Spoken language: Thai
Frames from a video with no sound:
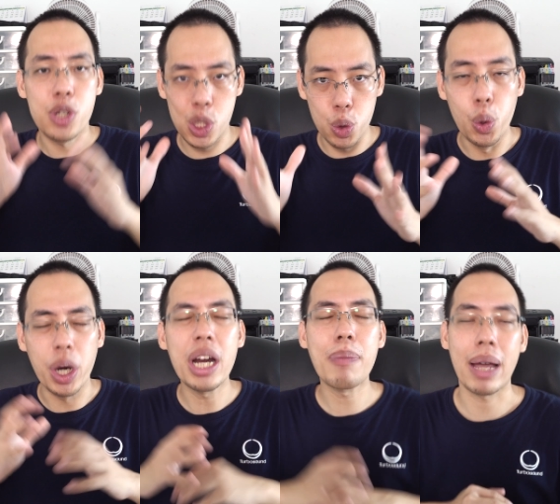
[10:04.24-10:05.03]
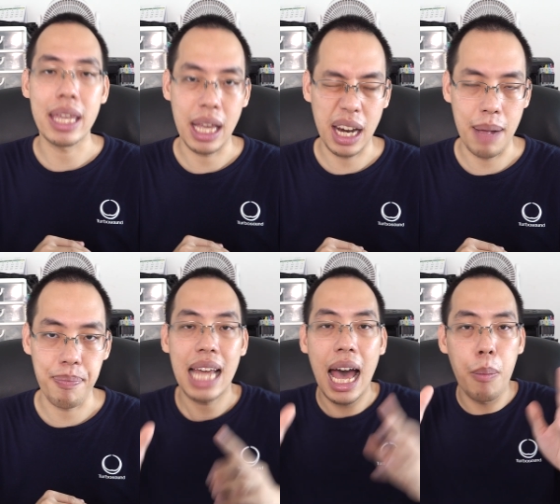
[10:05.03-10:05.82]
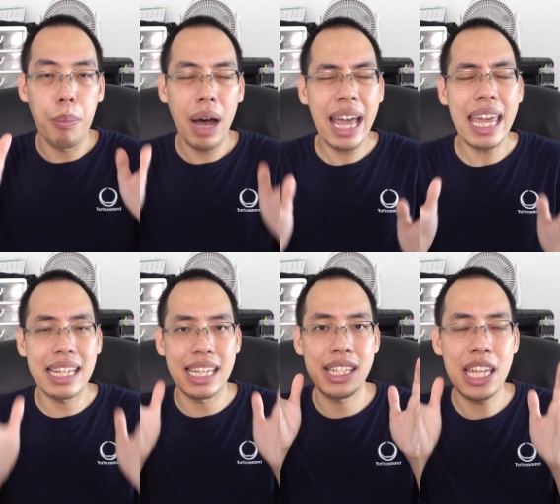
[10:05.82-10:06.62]
สูงขึ้นไปอีกครับทำให้เอ
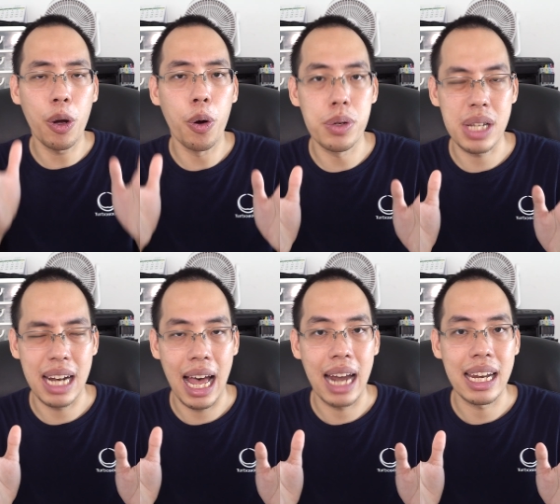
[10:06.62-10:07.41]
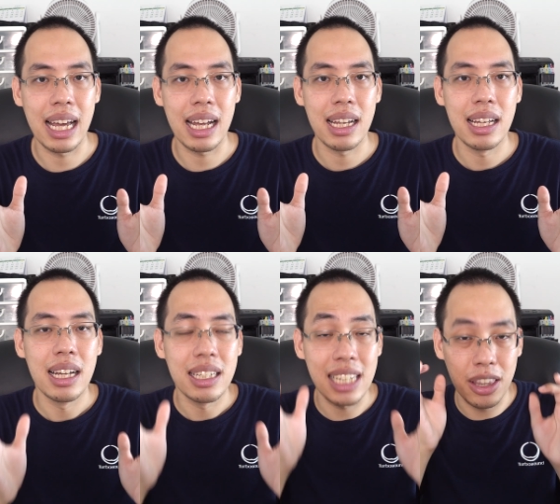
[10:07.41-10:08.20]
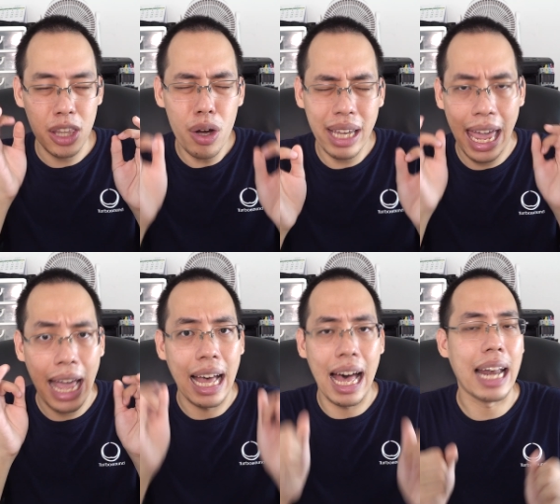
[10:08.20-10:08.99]
เจนซี่โฆษณาเนี่ย จะต้องแข่
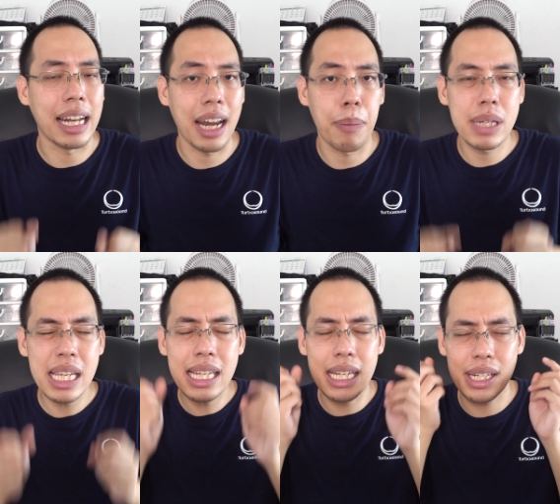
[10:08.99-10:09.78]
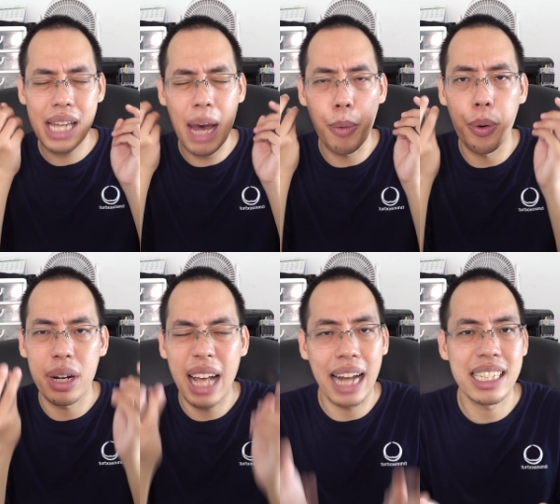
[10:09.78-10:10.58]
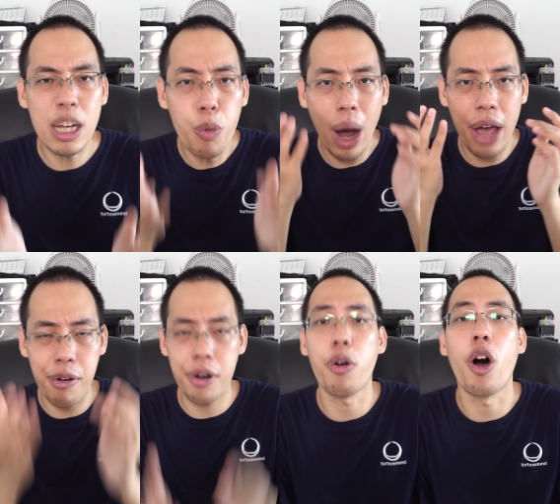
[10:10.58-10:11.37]
งขันครับที่จะสร้างผลงานที่ไว
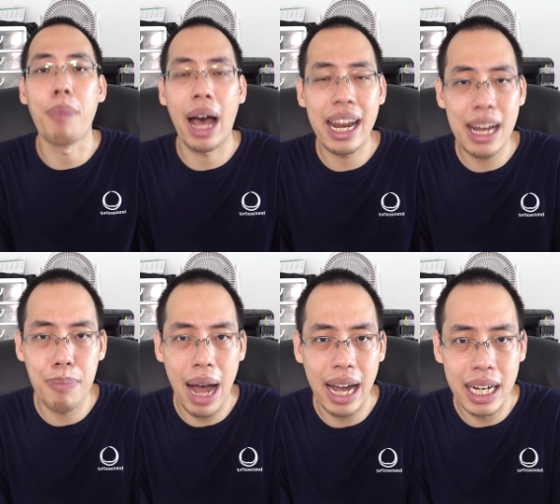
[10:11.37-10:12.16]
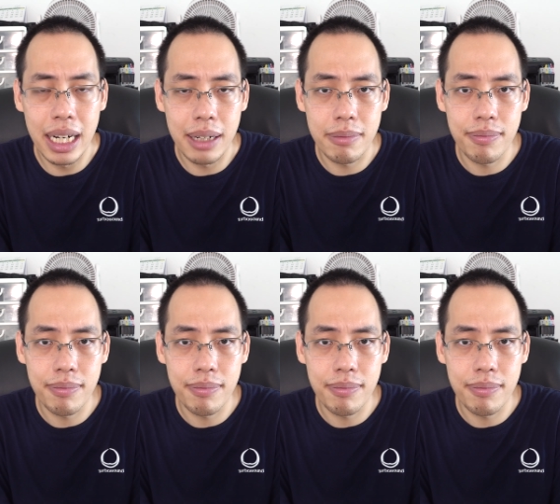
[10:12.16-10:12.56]
รัลออกมาให้ได้มากขึ้น